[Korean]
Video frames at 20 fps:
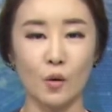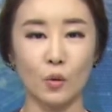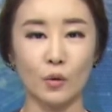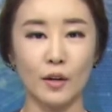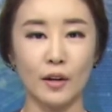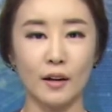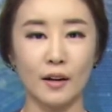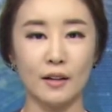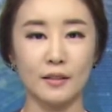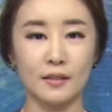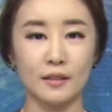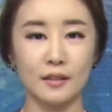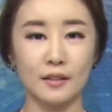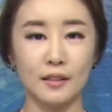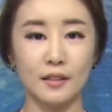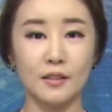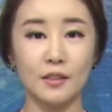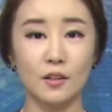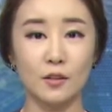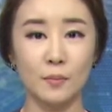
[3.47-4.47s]

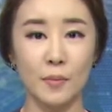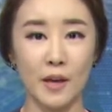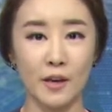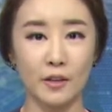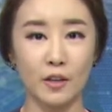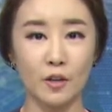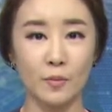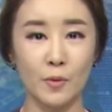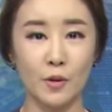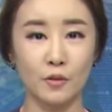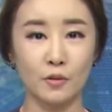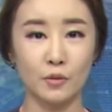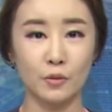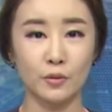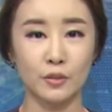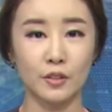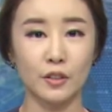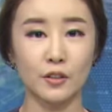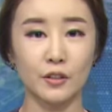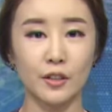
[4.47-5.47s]
올해까지 2,100여
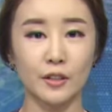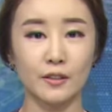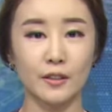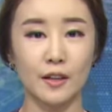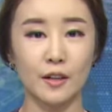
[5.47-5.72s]
명으로 늘어난